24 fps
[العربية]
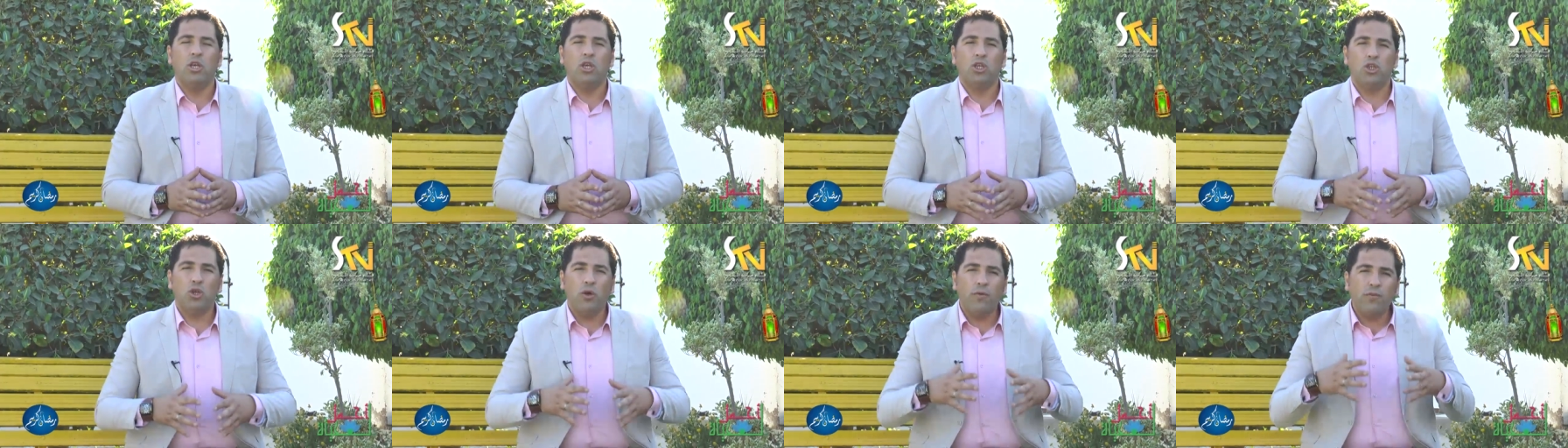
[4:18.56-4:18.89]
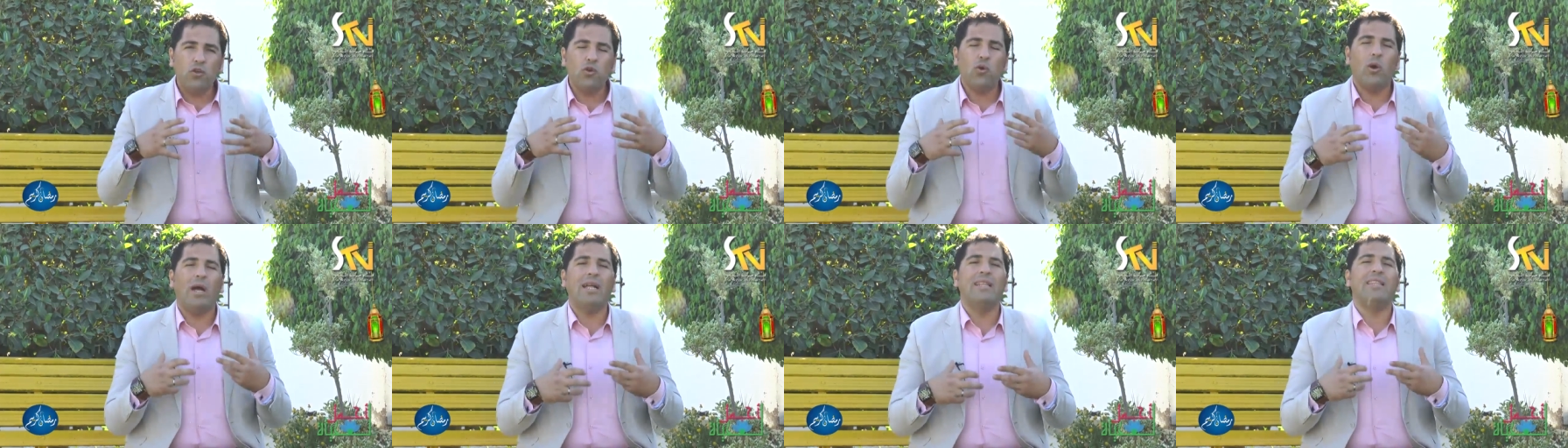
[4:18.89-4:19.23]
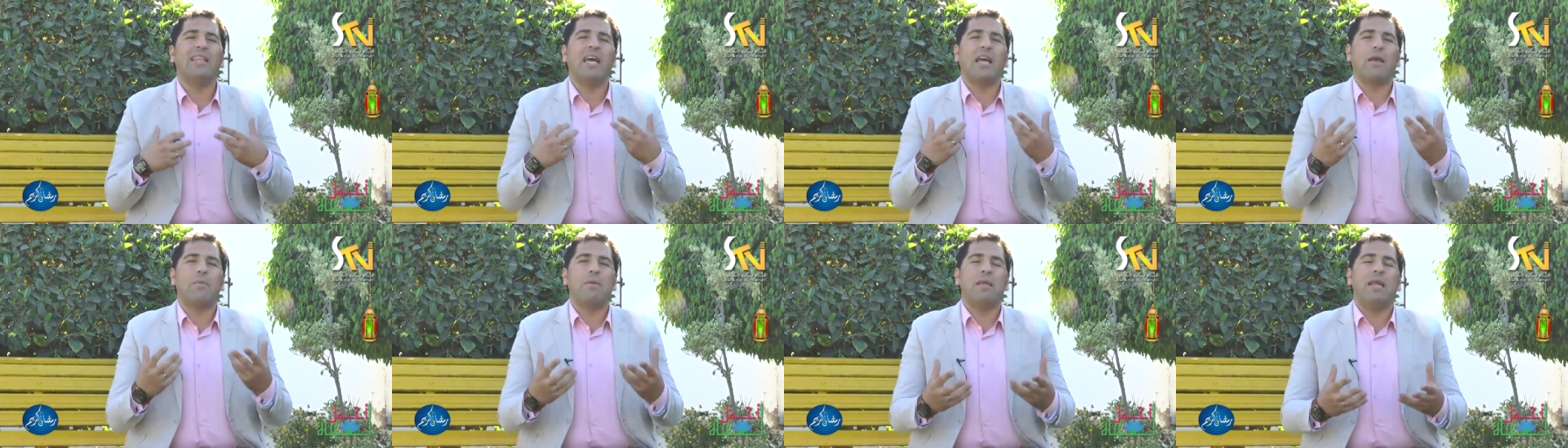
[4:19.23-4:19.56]
شوف شو
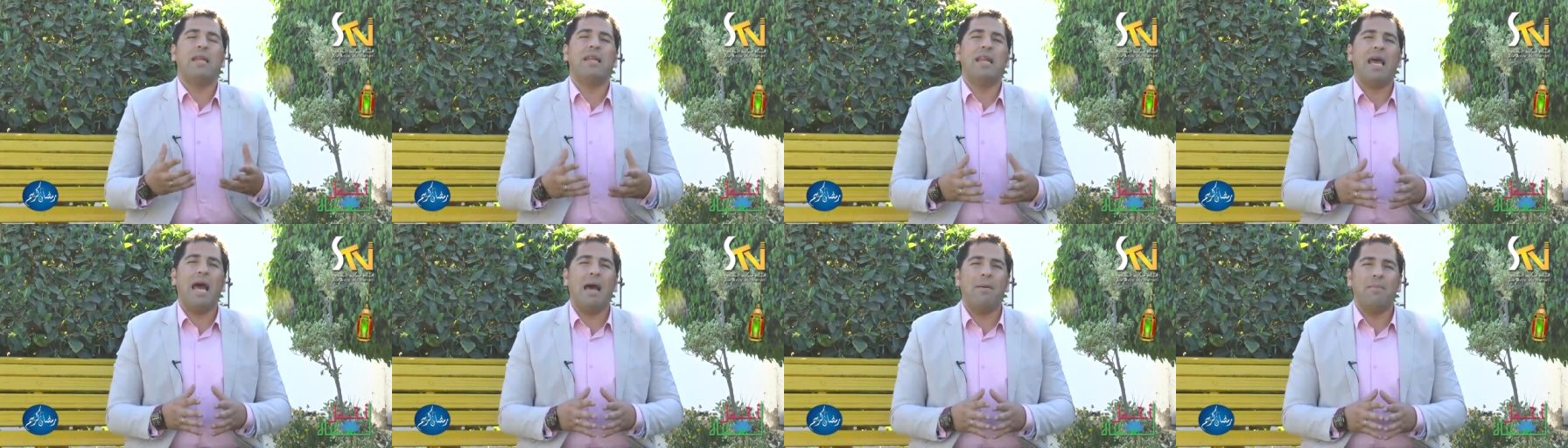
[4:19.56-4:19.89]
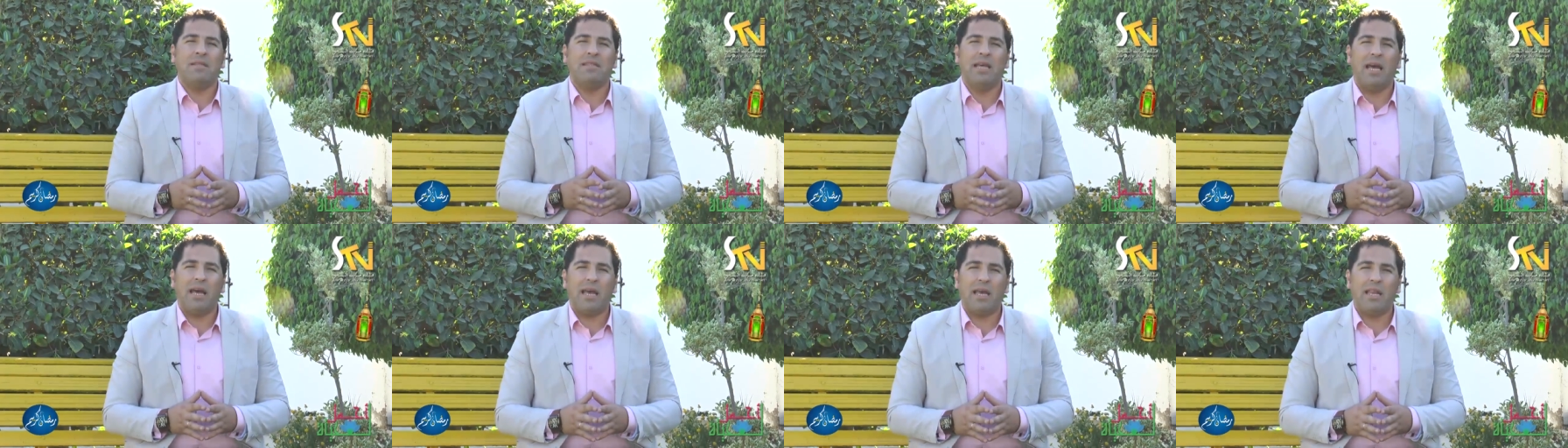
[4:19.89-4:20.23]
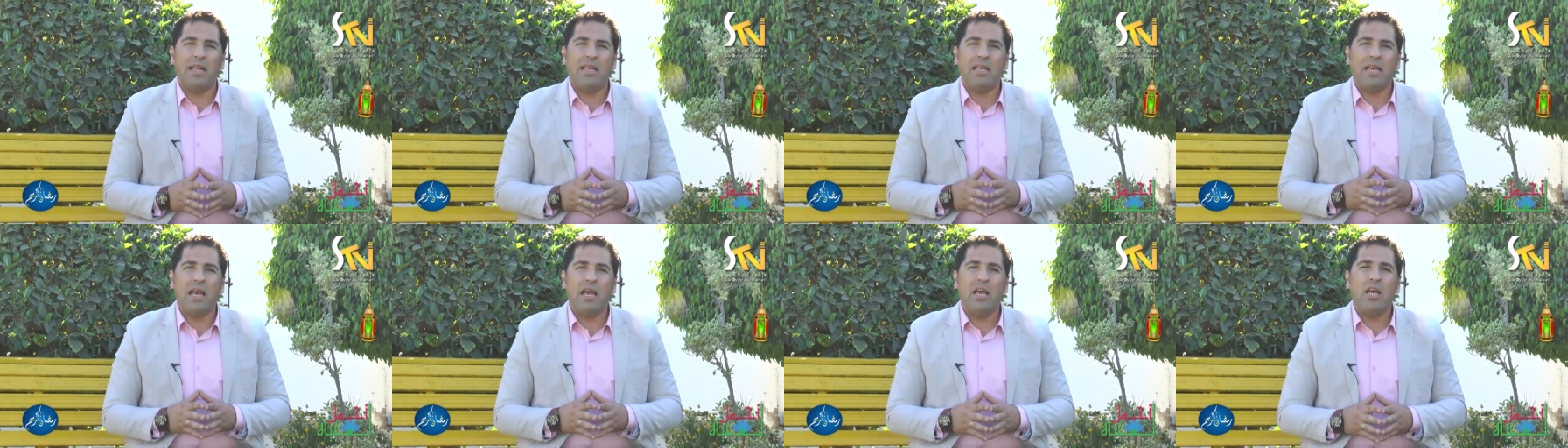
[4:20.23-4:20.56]
عندك من النعم
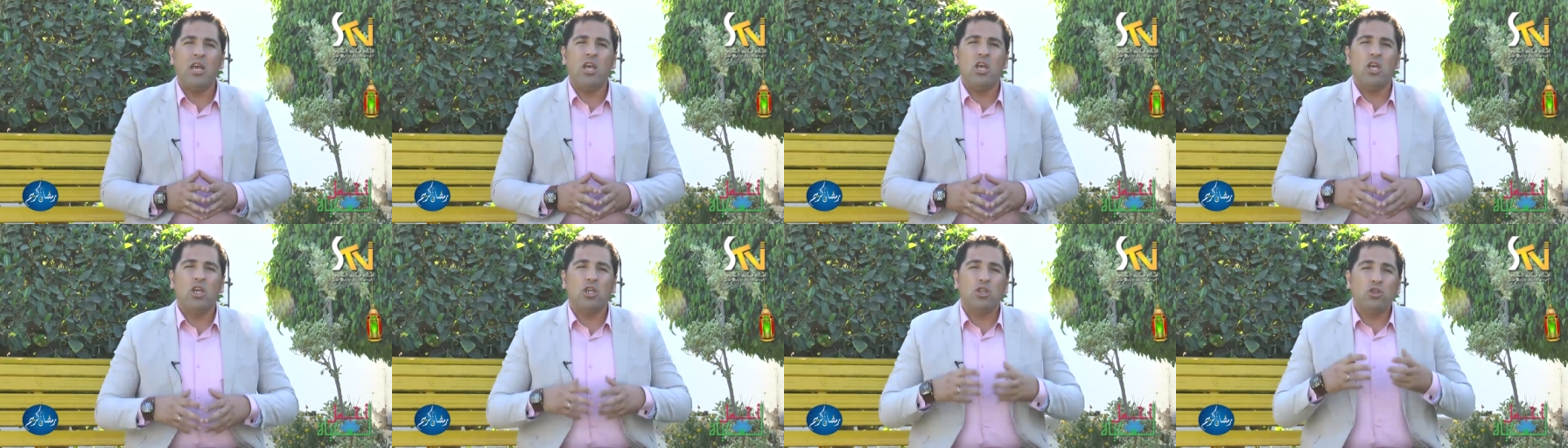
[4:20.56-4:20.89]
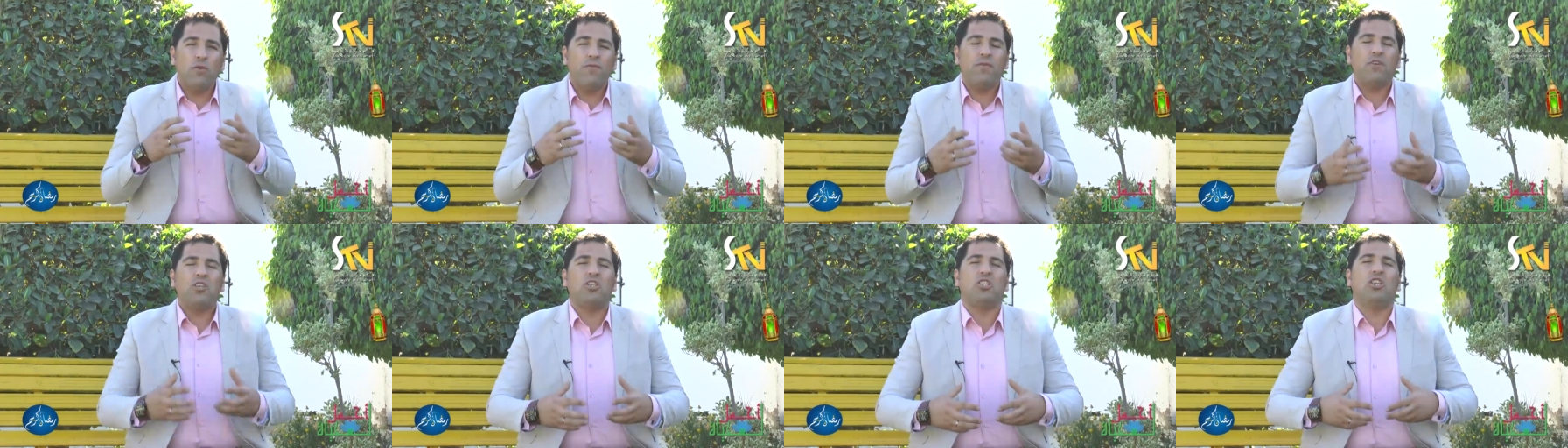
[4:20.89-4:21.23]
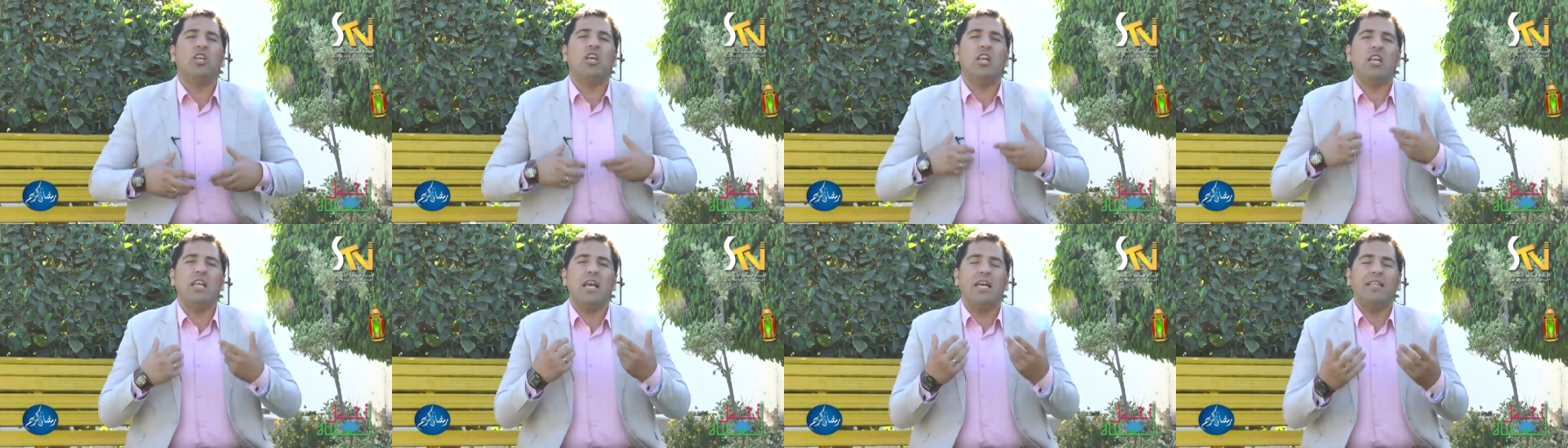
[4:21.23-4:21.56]
الداخلية شوف
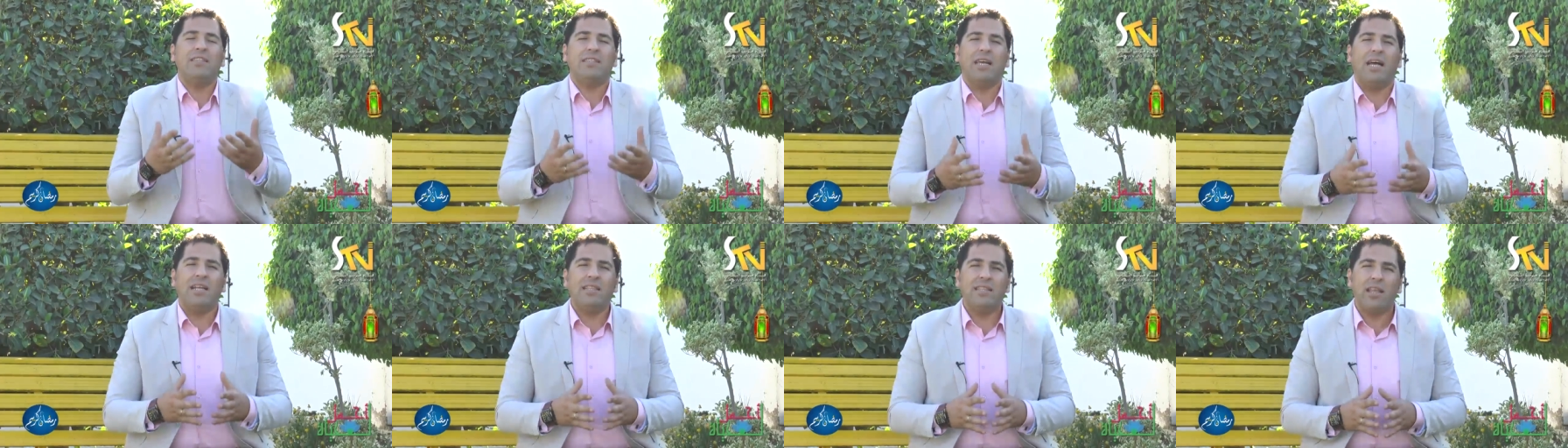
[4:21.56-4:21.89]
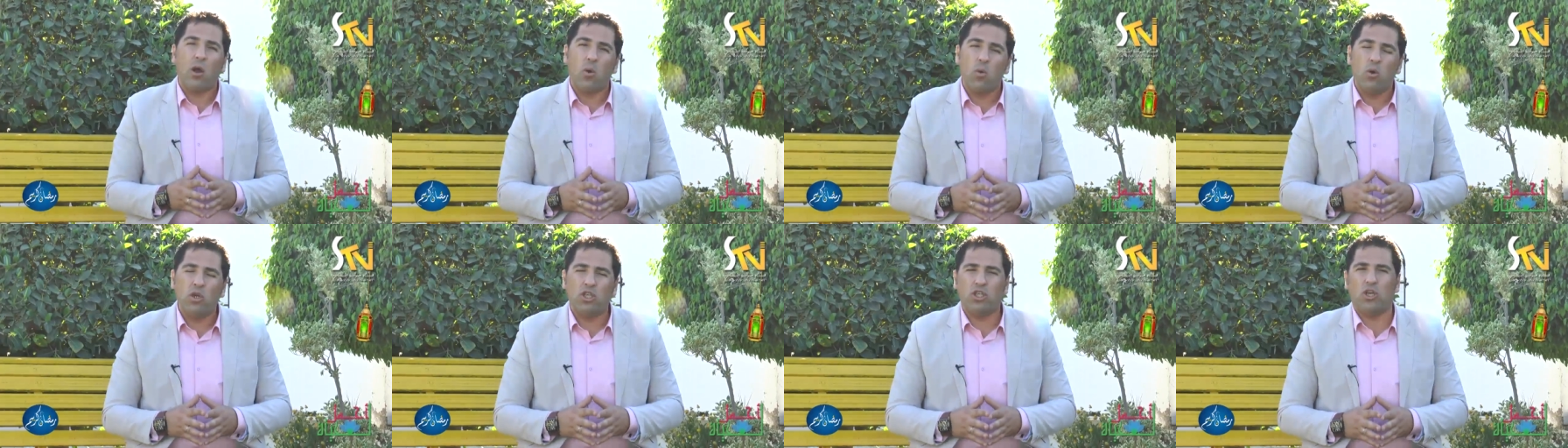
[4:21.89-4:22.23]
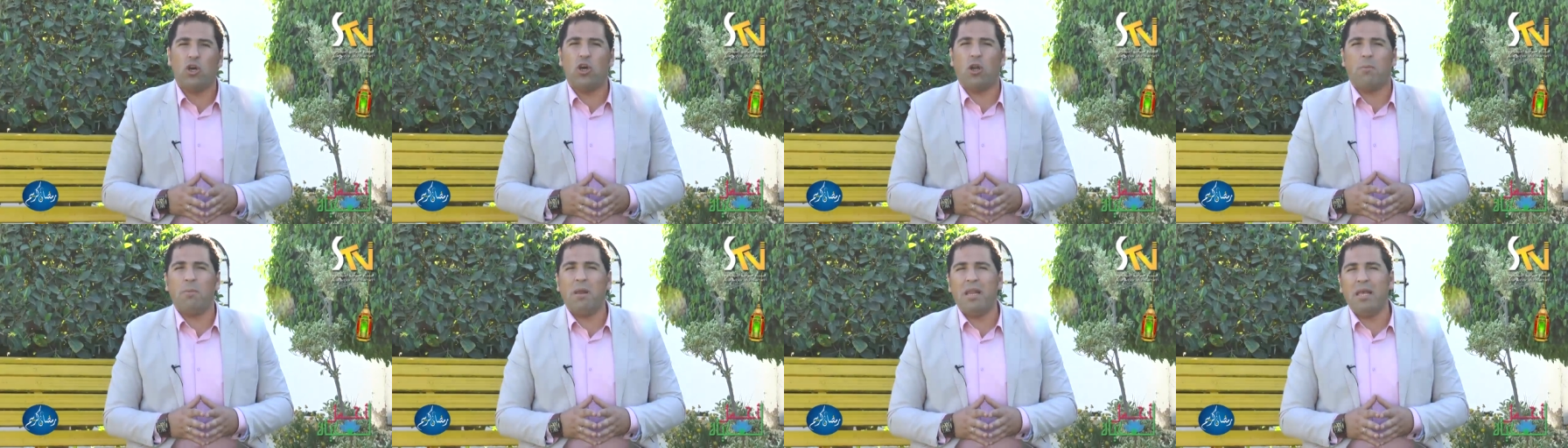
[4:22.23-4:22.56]
الشيء اللي أنت عندك
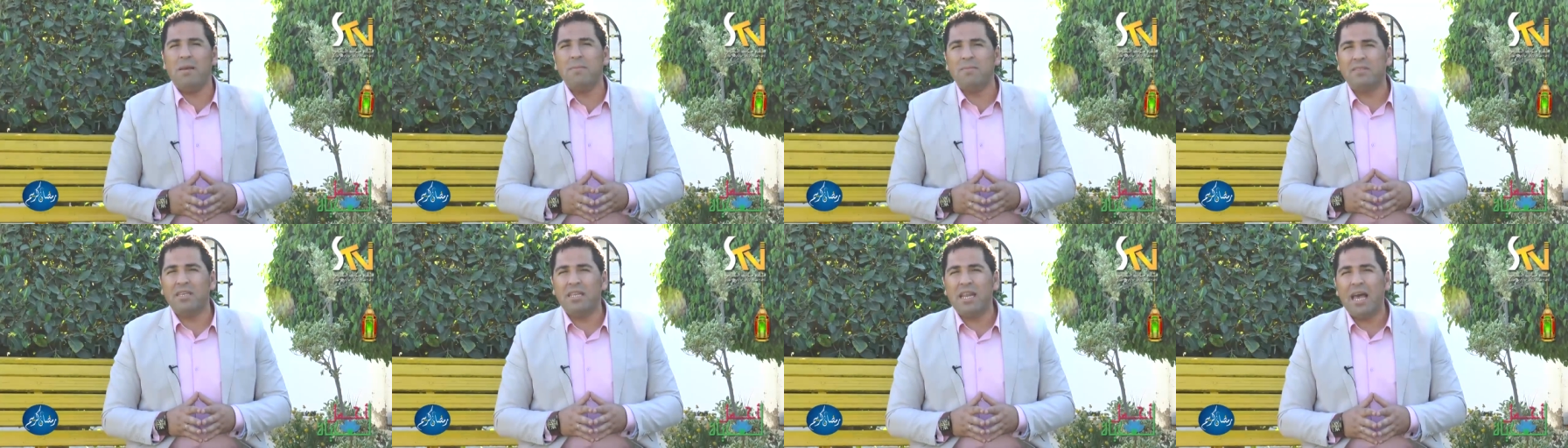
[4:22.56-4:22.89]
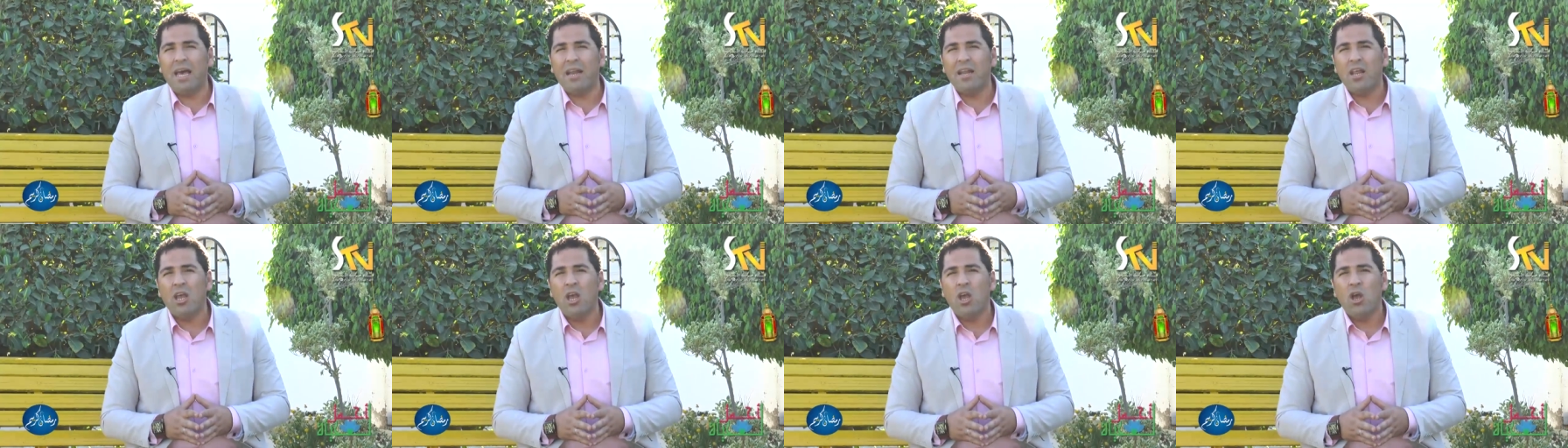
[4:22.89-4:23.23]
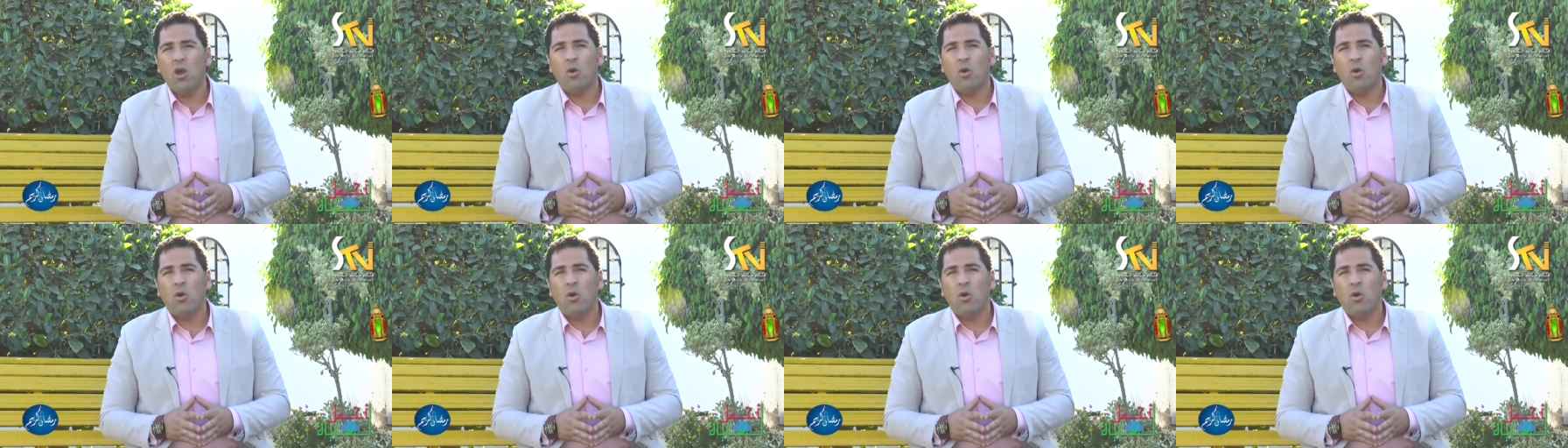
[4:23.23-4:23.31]
واشعر بالامتنان